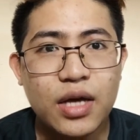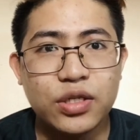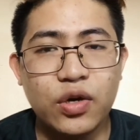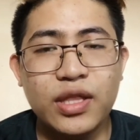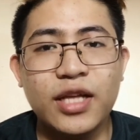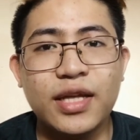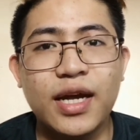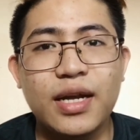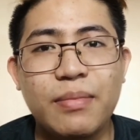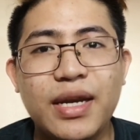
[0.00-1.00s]
So
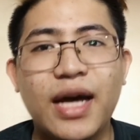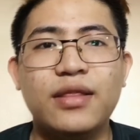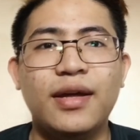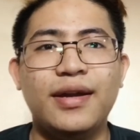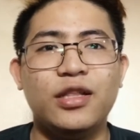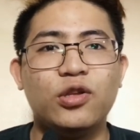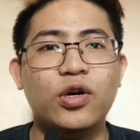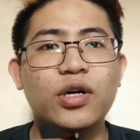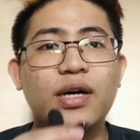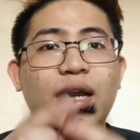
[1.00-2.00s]
itatry naman natin
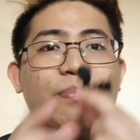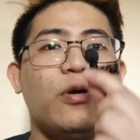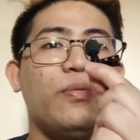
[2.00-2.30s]
itong clip-on